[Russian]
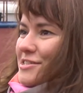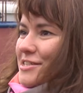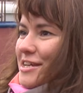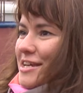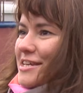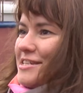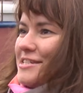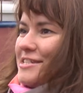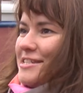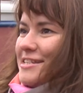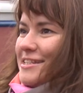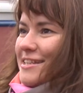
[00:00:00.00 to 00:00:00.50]

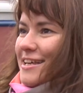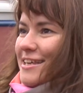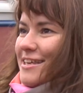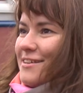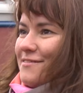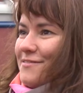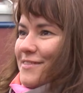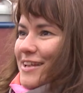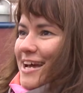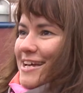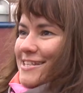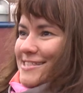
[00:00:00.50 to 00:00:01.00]
женщина
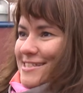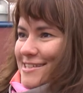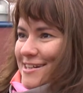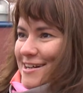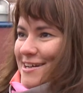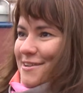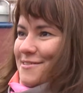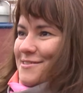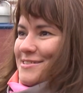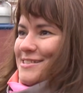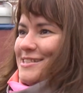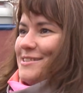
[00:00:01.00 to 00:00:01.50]
является
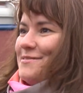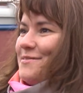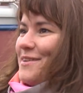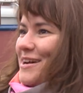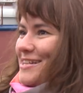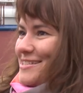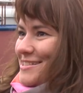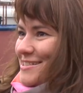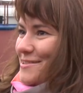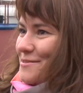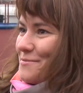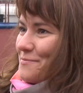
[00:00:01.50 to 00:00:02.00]
крестной
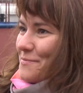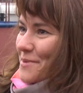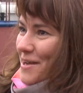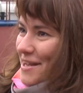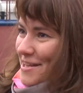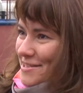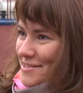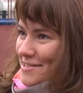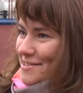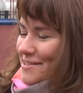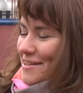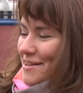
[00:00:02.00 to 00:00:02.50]
матерью
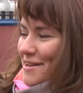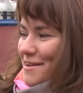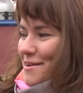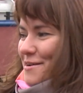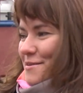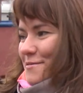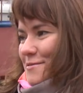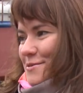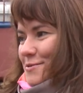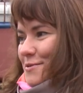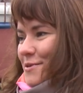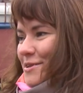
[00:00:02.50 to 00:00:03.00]
баржи.
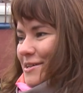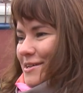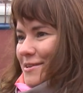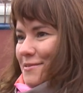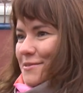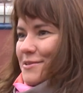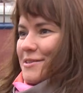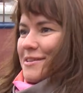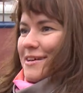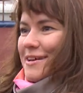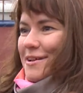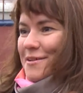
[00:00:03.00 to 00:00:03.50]
Сколько
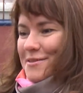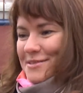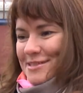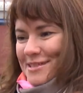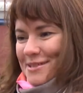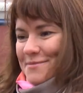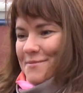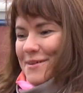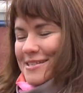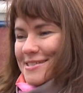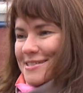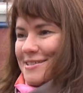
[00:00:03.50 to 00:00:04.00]
вот
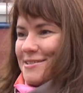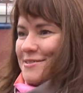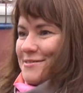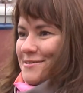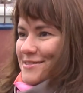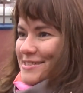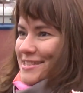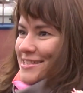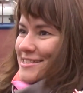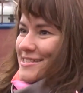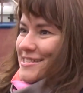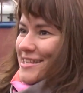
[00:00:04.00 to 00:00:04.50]
крестной матерью
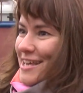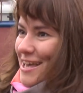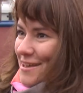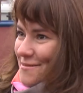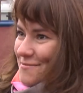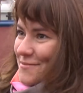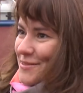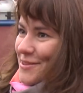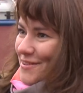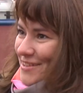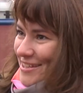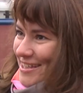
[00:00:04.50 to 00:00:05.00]
детей
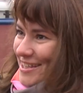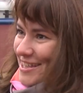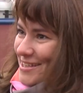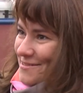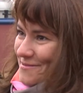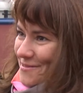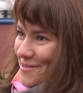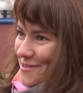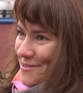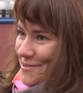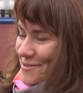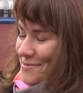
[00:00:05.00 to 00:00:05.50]
многие
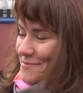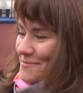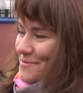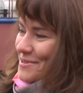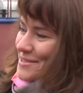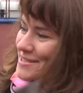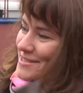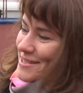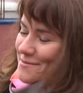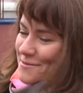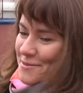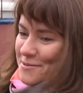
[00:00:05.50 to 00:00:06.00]
могут
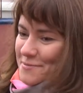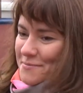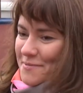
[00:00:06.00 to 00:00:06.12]
быть, а вот